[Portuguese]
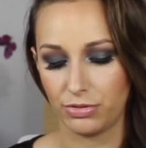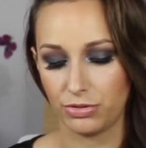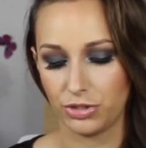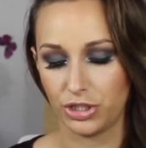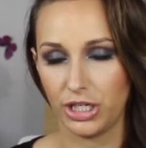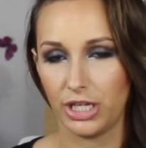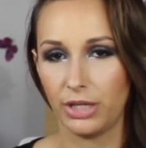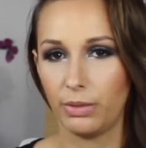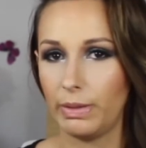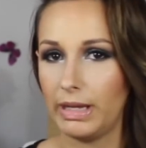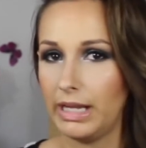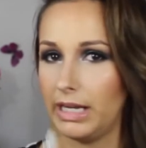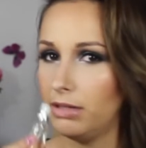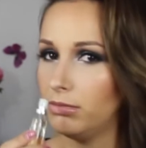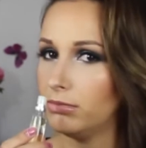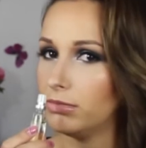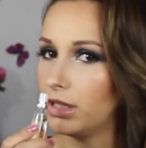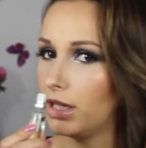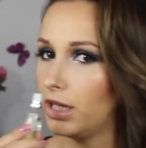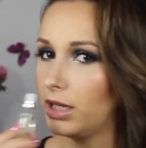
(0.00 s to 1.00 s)
Eu cheiro
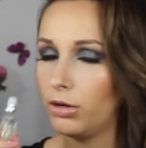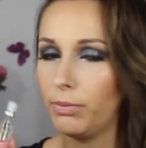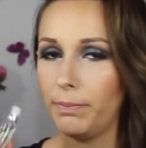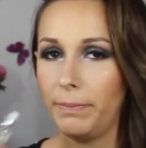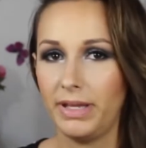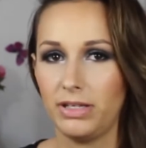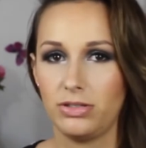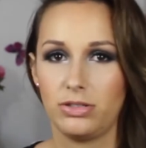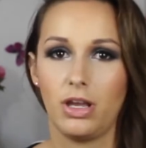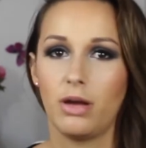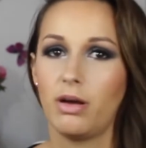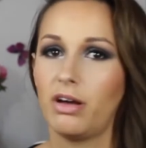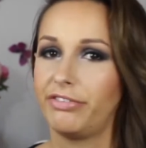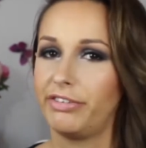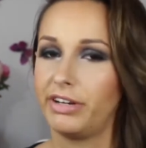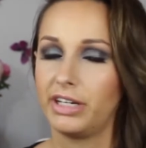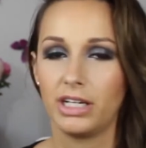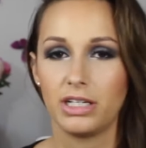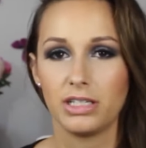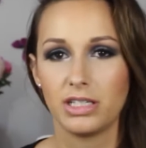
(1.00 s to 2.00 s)
ele e não penso que é uma
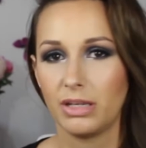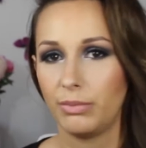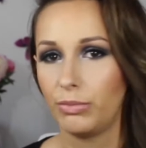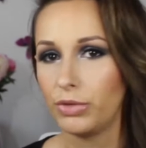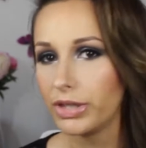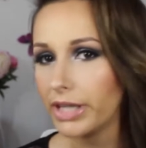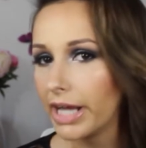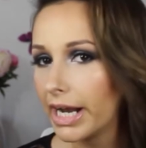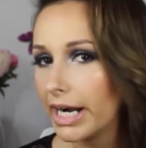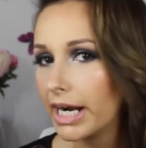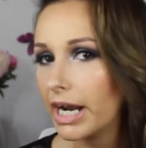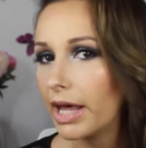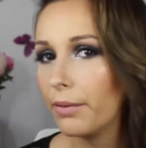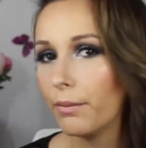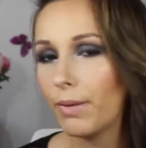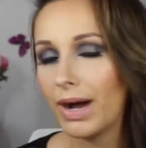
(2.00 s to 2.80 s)
fragrância moderna.